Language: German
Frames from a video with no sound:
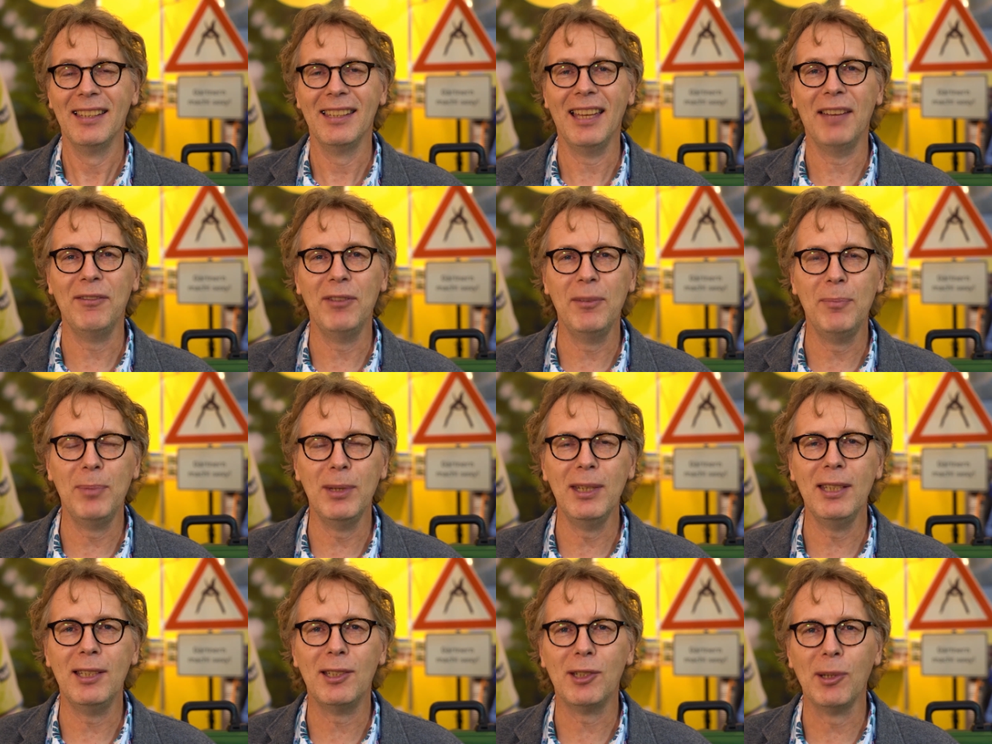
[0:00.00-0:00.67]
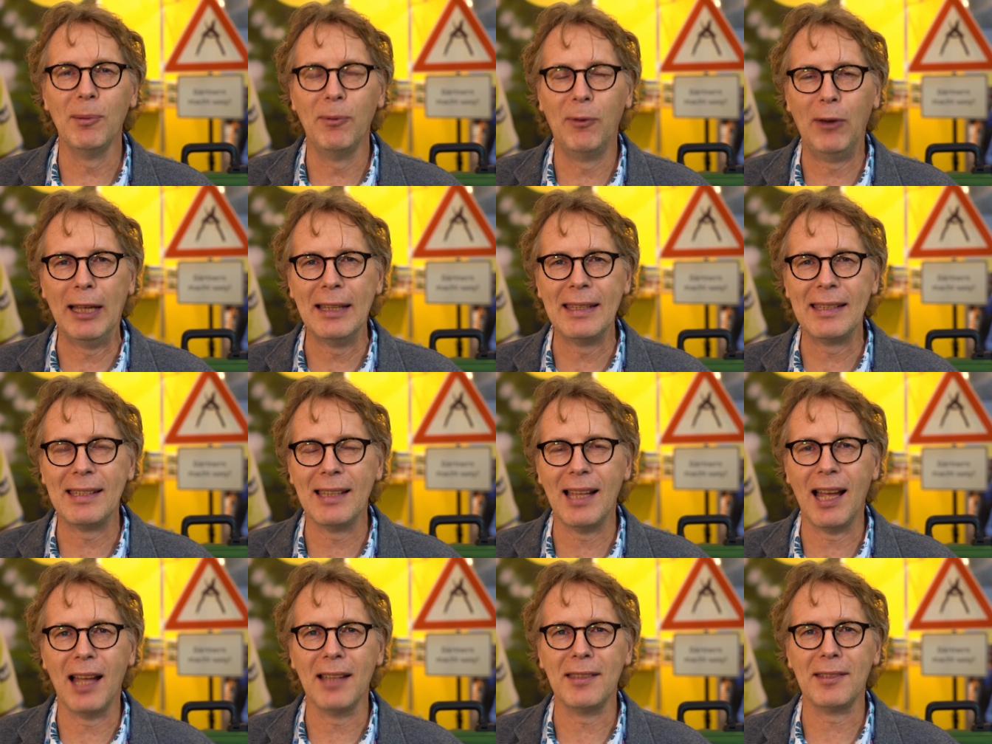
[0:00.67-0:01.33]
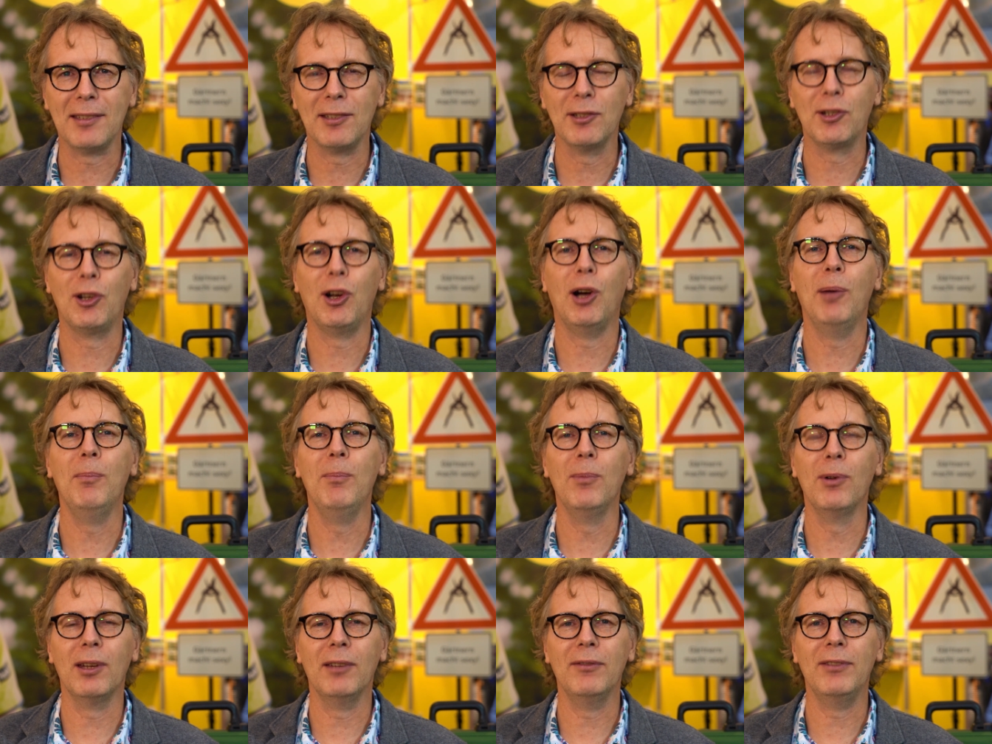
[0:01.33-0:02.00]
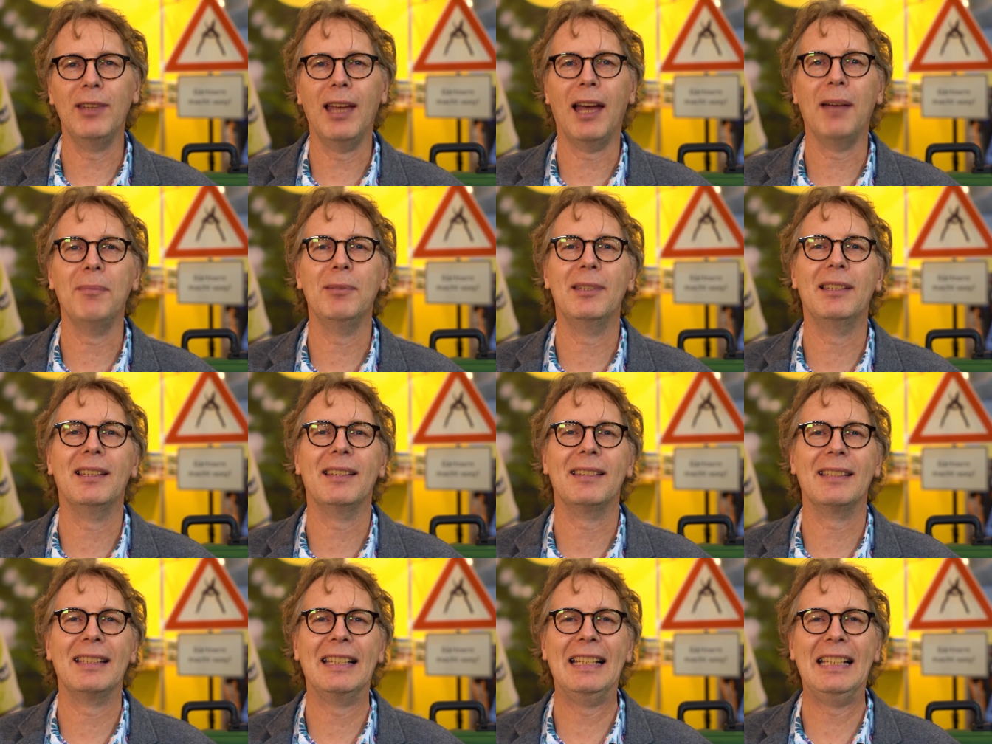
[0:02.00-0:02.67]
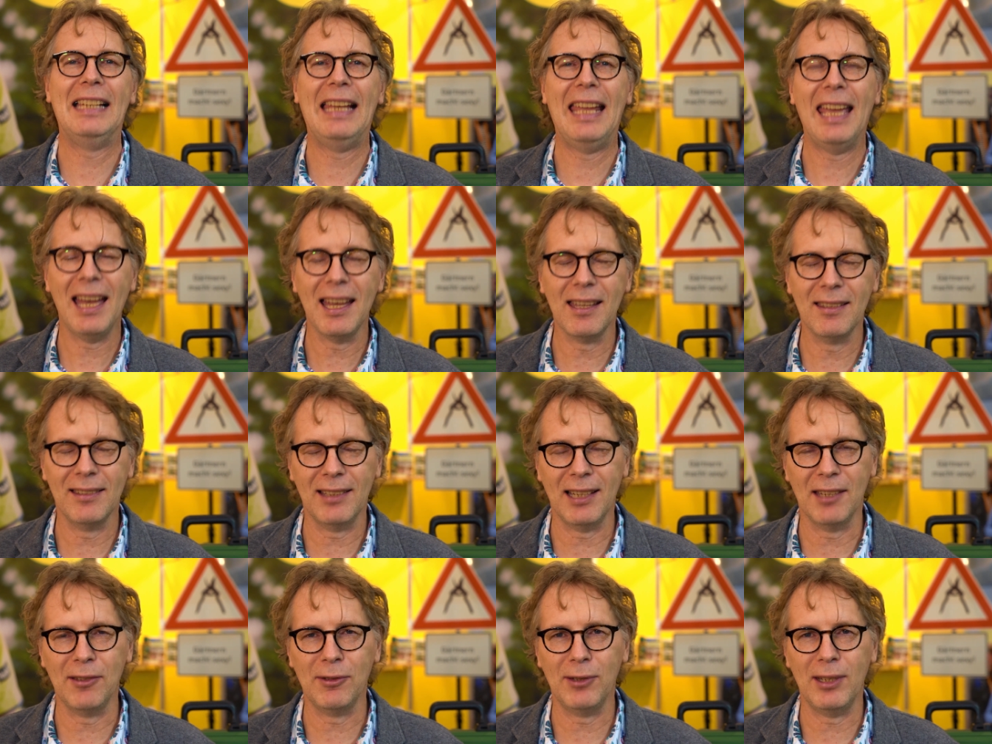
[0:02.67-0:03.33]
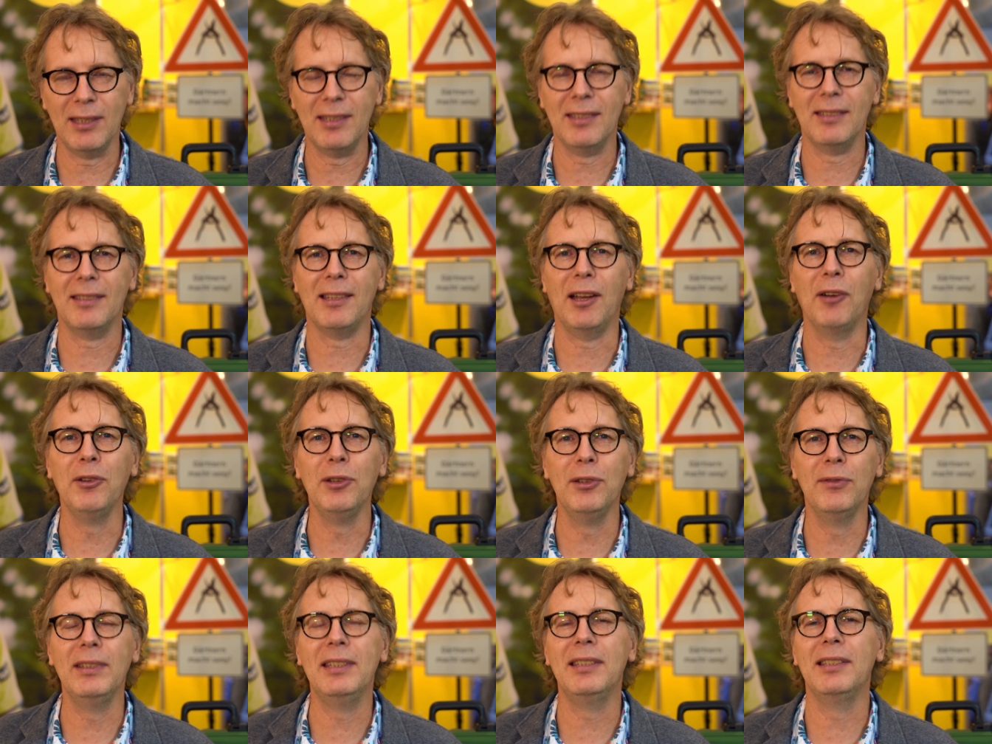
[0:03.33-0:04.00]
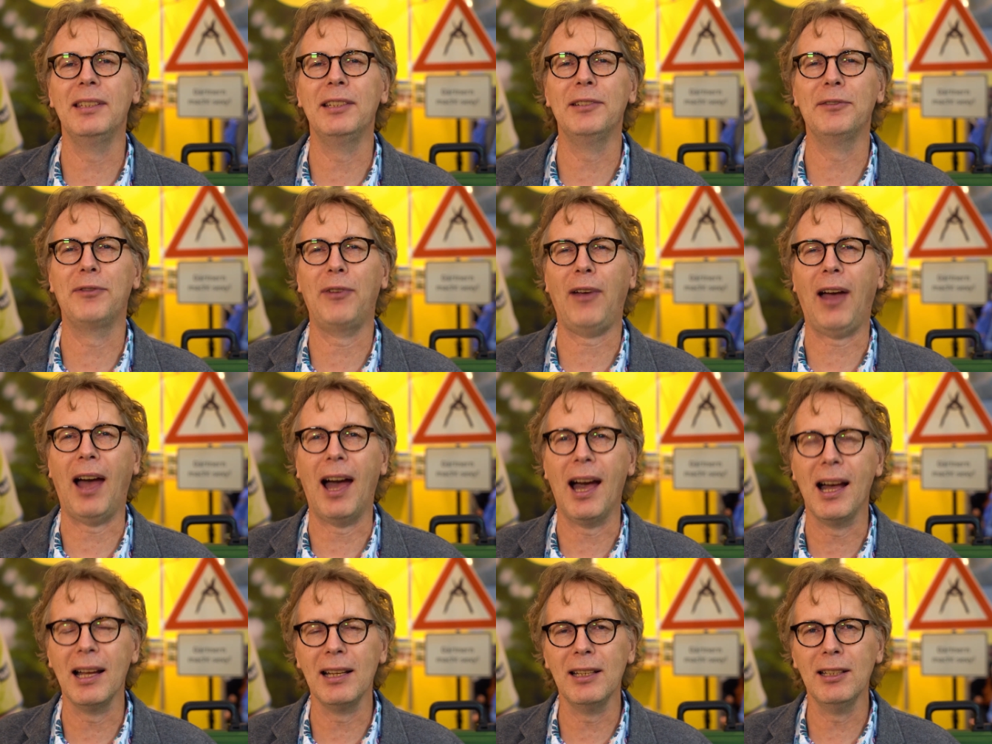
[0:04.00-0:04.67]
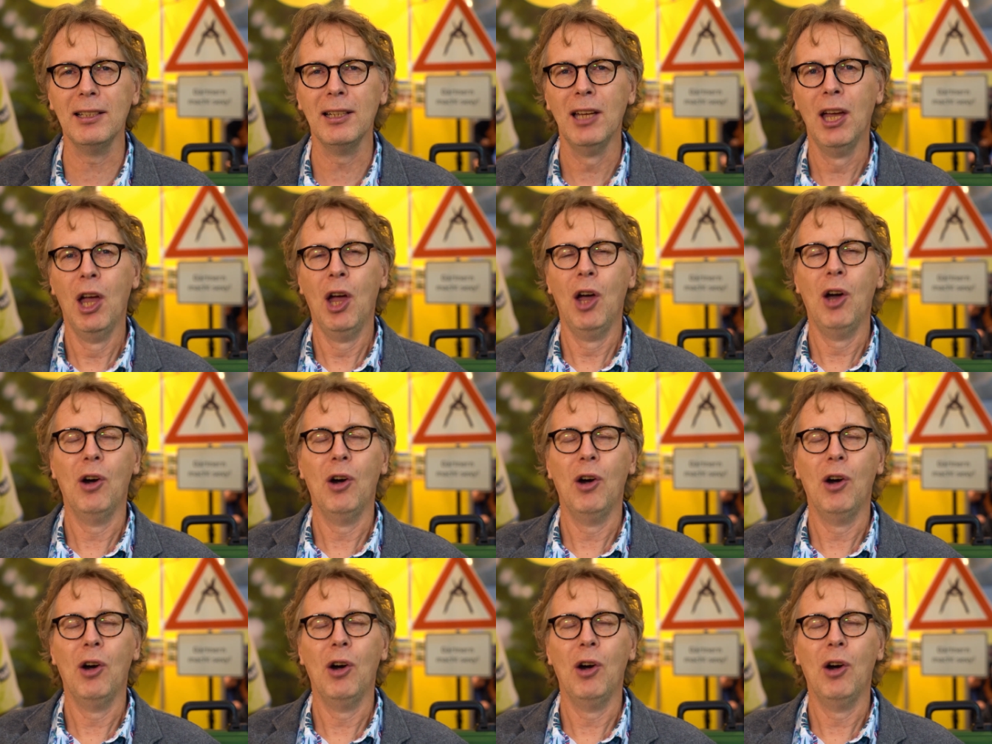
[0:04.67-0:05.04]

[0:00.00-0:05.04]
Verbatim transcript: Ja, wie bin ich zum Pflanzenarzt gekommen oder wie habe ich das gelernt? Also das ist auch eine wichtige Frage.